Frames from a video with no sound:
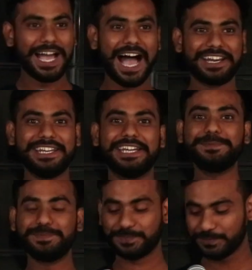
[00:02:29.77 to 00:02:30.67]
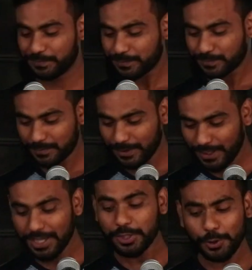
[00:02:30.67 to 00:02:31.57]
आखिरी है
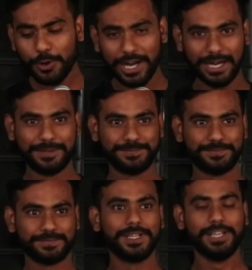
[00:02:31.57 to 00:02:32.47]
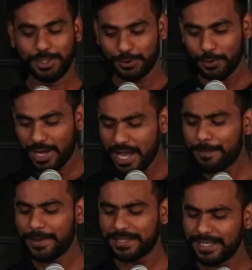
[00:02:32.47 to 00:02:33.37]
तो हाँ तो हाँ
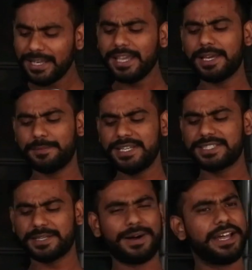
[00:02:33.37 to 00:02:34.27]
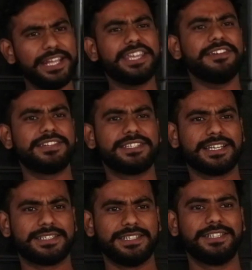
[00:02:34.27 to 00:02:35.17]
बदल गया मैं ज़माने की
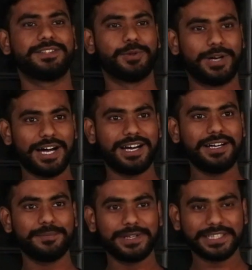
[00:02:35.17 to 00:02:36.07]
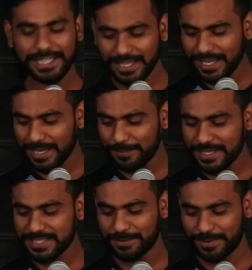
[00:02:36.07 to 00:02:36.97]
वजह से तो हाँ बदल गया
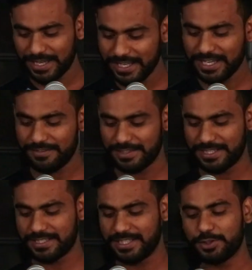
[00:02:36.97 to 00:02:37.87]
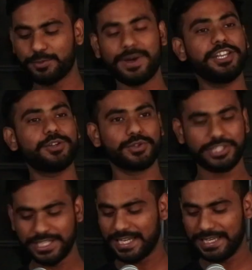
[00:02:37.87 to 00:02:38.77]
मैं ज़माने की वजह से तुम्हारी
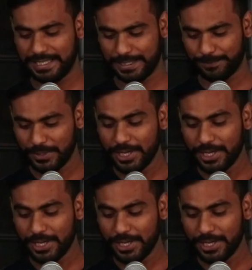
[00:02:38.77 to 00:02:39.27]
खुशी के लिए